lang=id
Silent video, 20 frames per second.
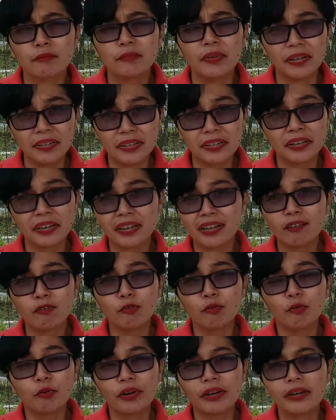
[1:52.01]
Bancingi
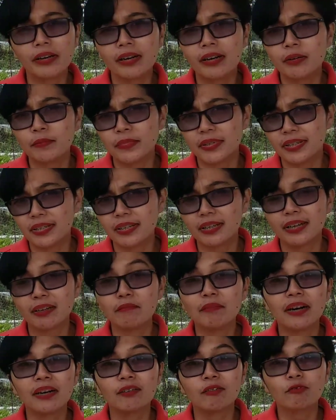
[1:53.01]
geluhku yang dalam
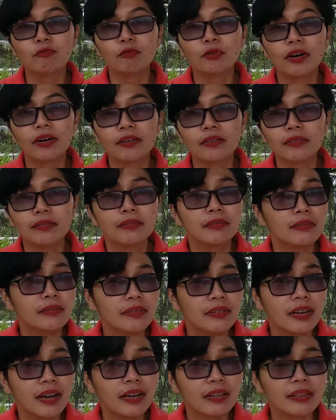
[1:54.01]
menjilai bahan Tuhan
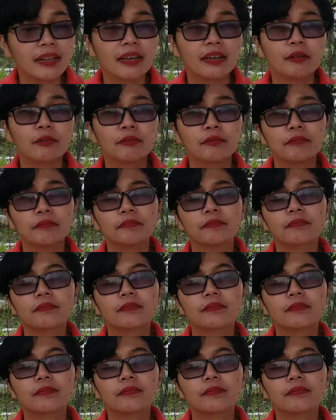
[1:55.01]
ni hati aku.